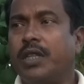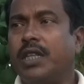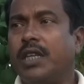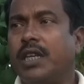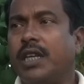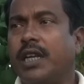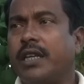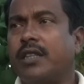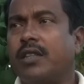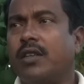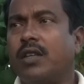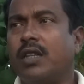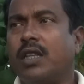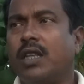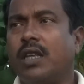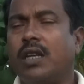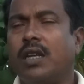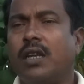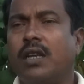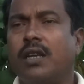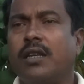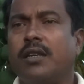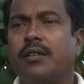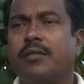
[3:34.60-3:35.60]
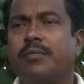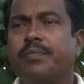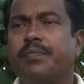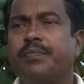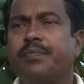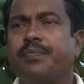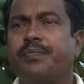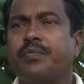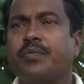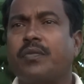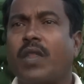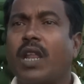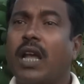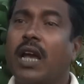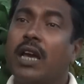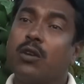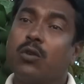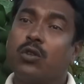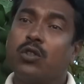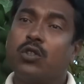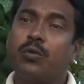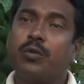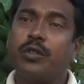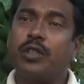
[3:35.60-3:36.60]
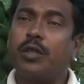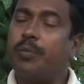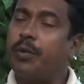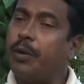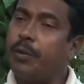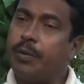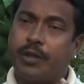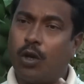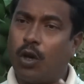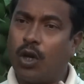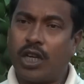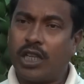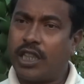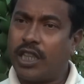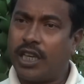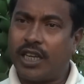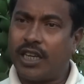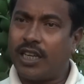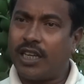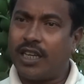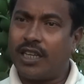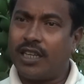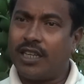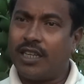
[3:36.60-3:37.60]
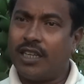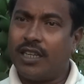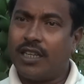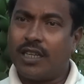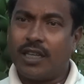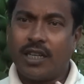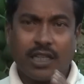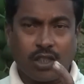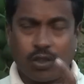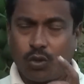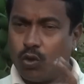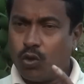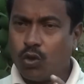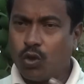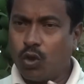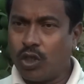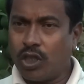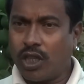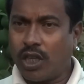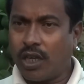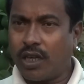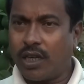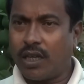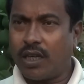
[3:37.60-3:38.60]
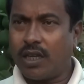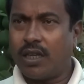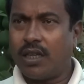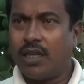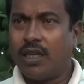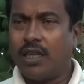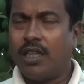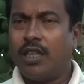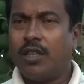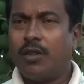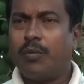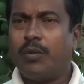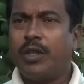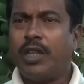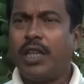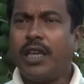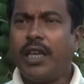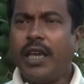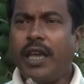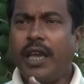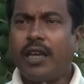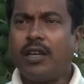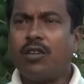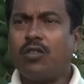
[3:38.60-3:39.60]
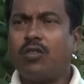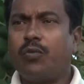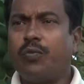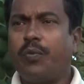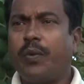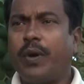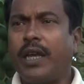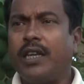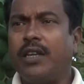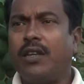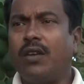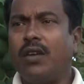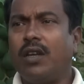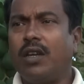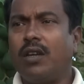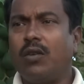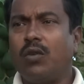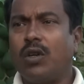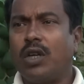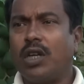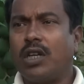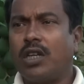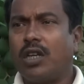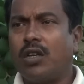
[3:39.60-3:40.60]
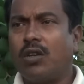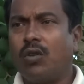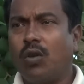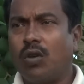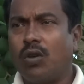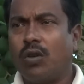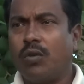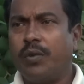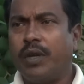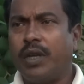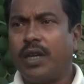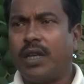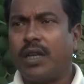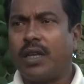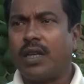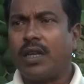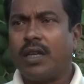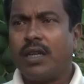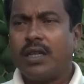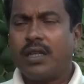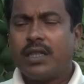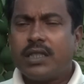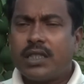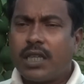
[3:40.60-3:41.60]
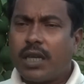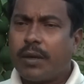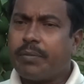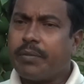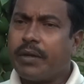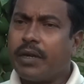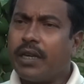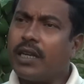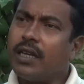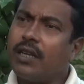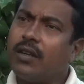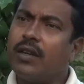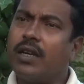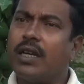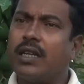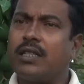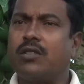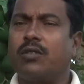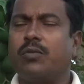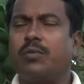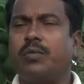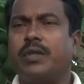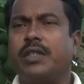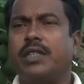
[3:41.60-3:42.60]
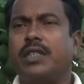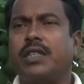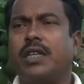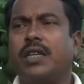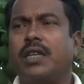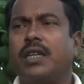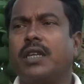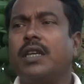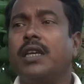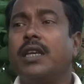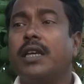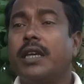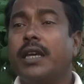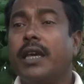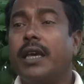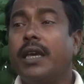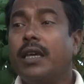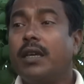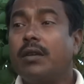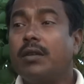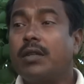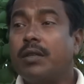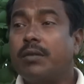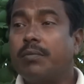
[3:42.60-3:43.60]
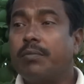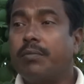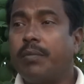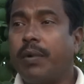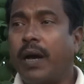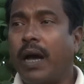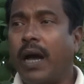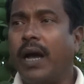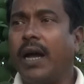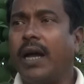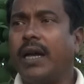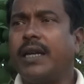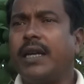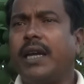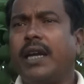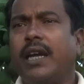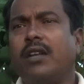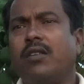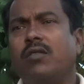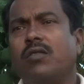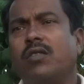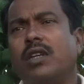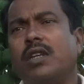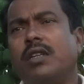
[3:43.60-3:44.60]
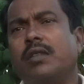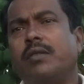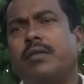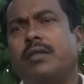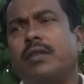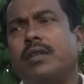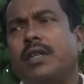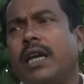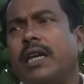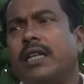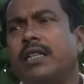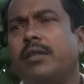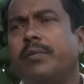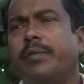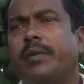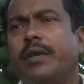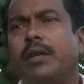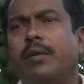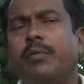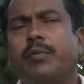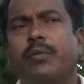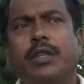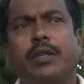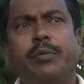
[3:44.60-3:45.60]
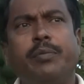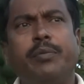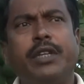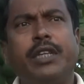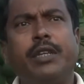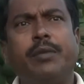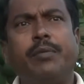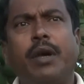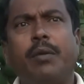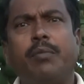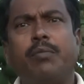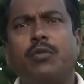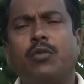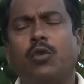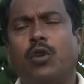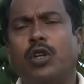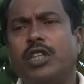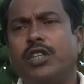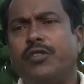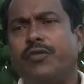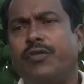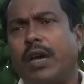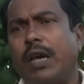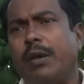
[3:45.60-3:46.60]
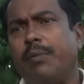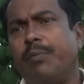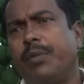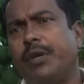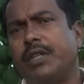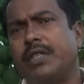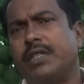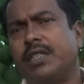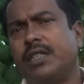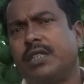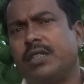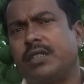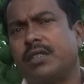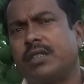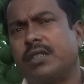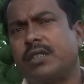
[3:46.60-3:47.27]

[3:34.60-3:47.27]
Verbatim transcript: দিয়ে রাখতে হয় তা নাহলে আর ওই সময়তে পেঁপে ধরা থাকে গাছের ওজন থাকে বিধায় একটু পানি হয়ে গোড়াটা নরম হলে ঝাপটা লাগলে গাছ উপড়ে যায় এই ভাঙা ঠেকানোটা ঠেকাতে পারলে মানে মিনিমাম টোয়েন্টি ফাইভ পার্সেন্ট